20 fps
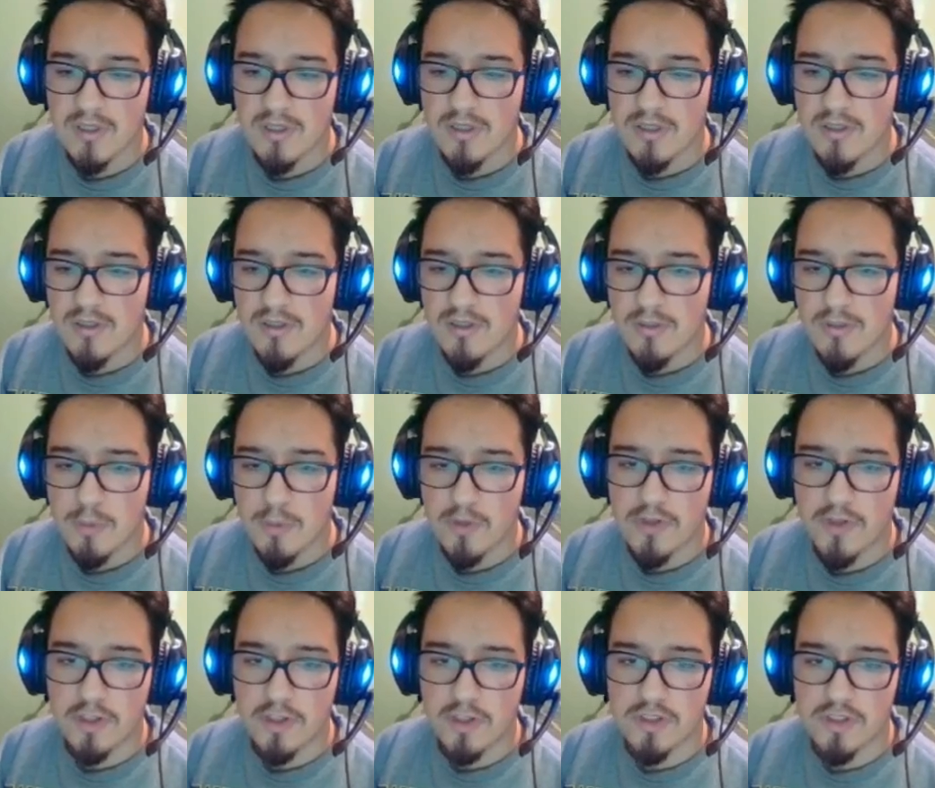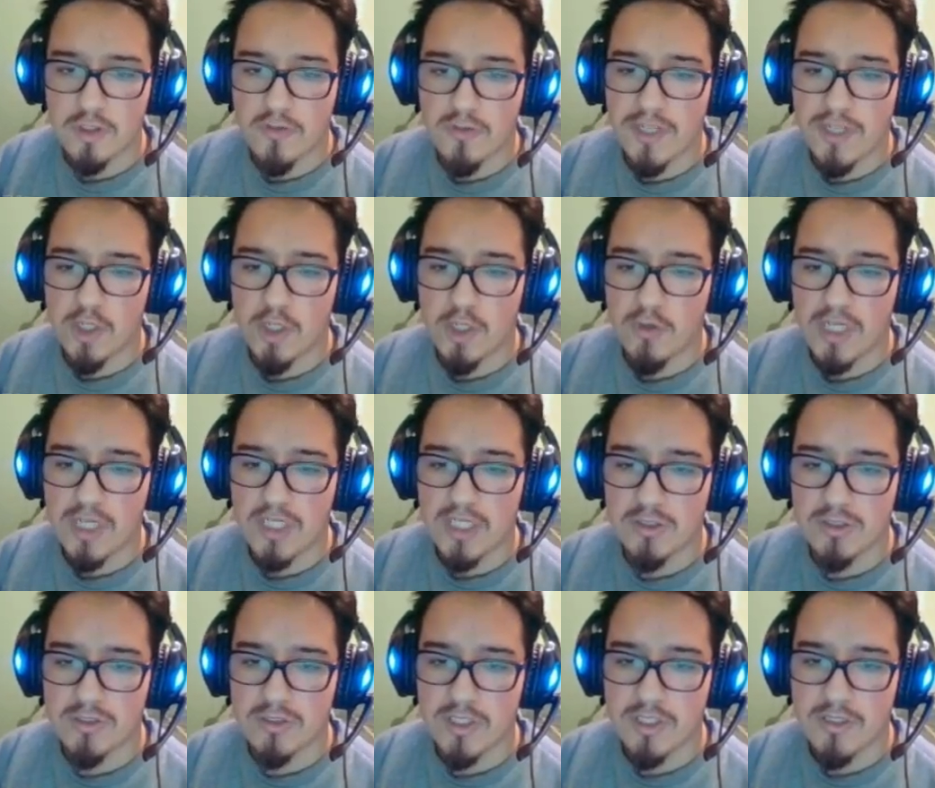Por favor chicos, vayan
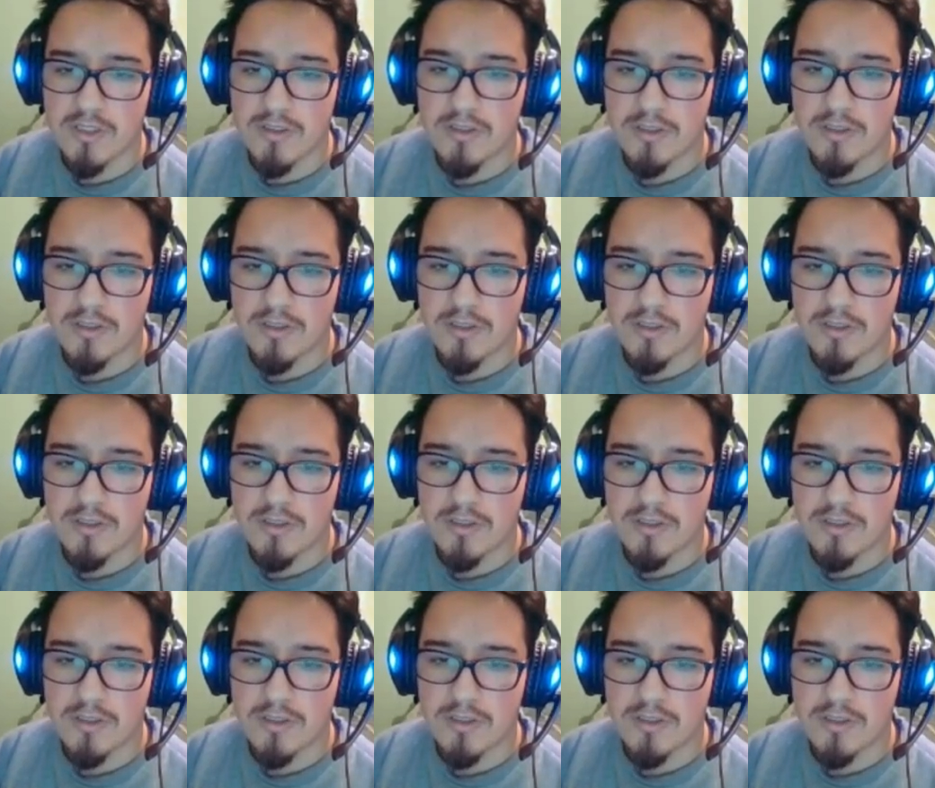ubicándose. Tomen